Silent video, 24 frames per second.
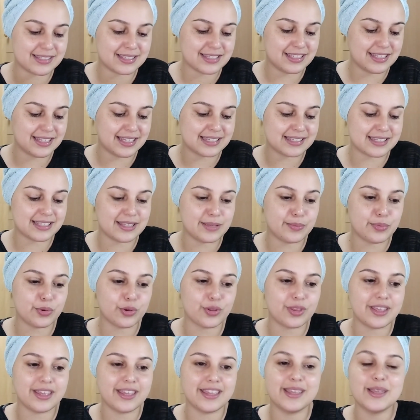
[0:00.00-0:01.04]
así ese
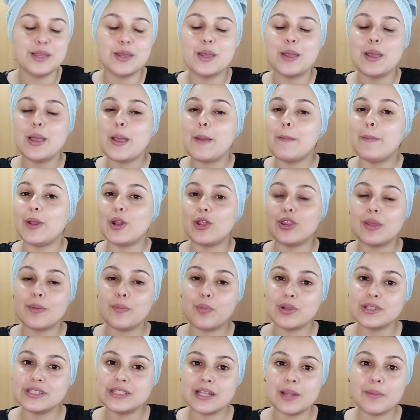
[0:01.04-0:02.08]
tipo de... Pero
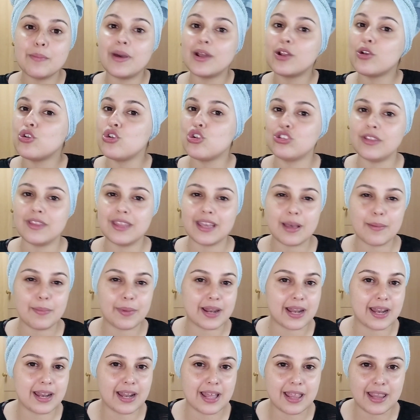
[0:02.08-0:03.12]
después, sin embargo, no te deja
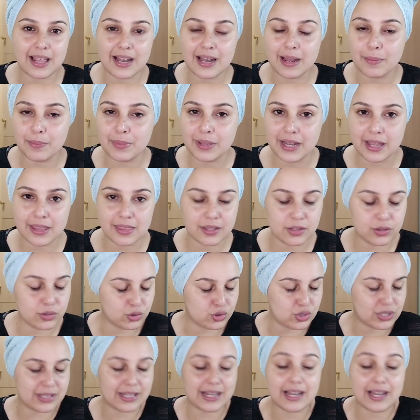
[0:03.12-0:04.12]
para nada la piel acitosa.